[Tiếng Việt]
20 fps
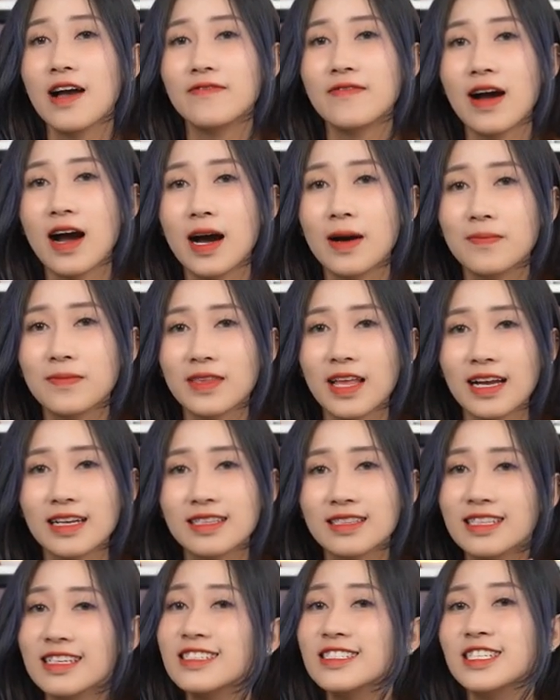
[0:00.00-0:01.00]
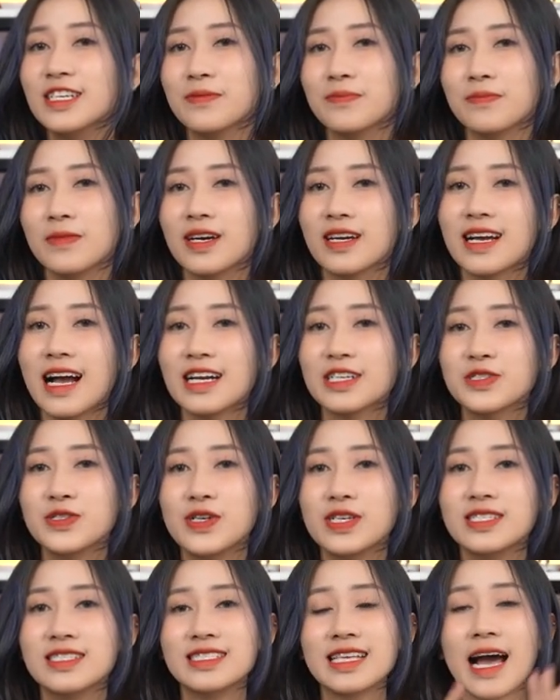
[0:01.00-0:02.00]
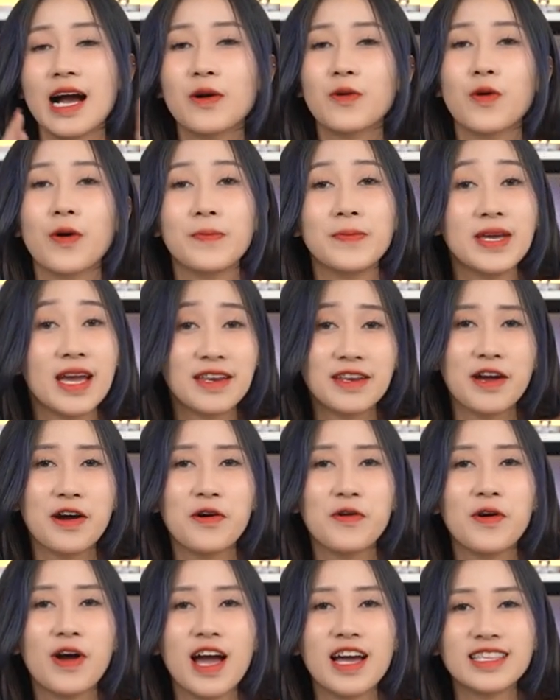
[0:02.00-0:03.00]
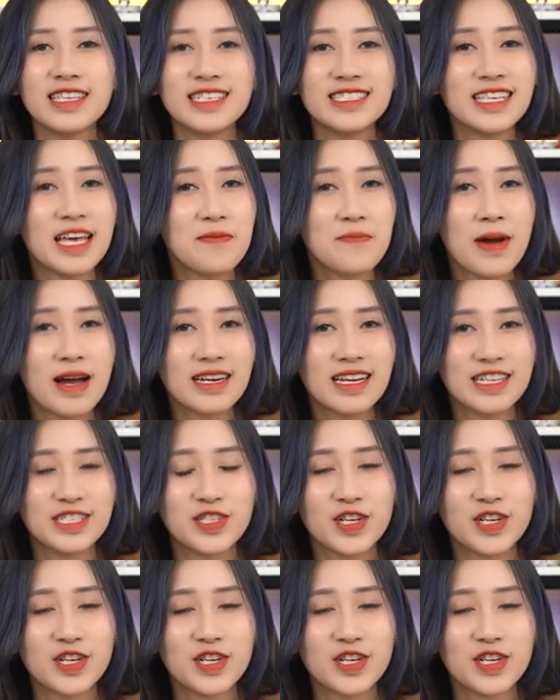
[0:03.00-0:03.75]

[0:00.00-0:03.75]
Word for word: và âm thanh tinh chỉnh bởi các chuyên ra của BNO thì sẽ mang đến